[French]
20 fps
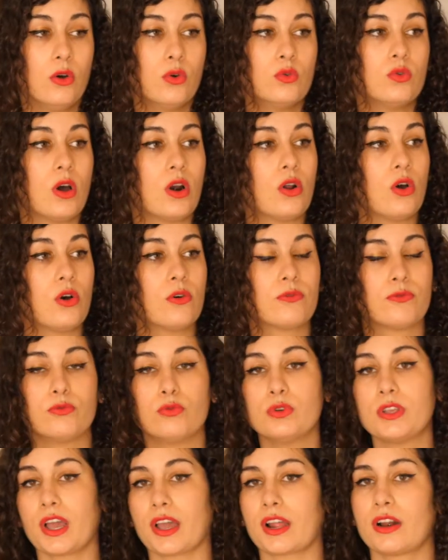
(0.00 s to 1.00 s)
ou alors
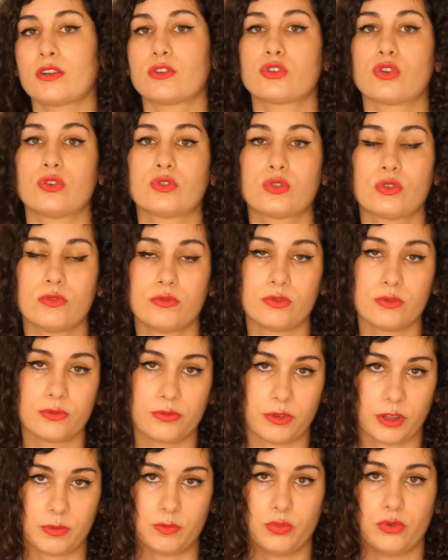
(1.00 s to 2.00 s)
vous il y a quelque chose que vous ne
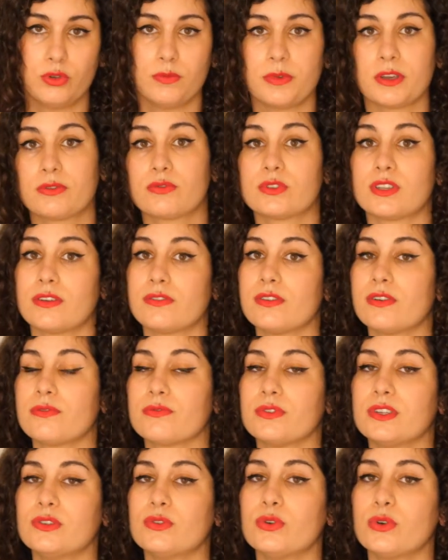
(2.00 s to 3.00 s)
faites plus mais que vous avez
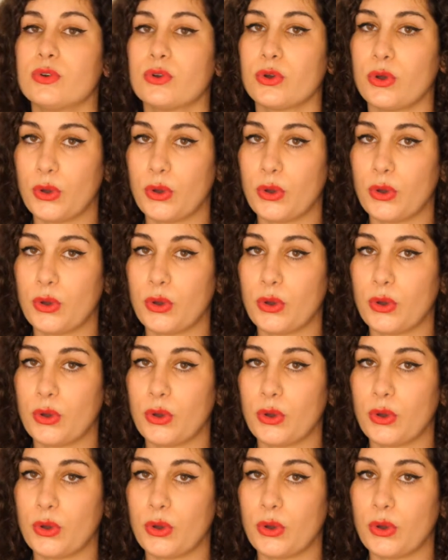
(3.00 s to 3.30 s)
envie de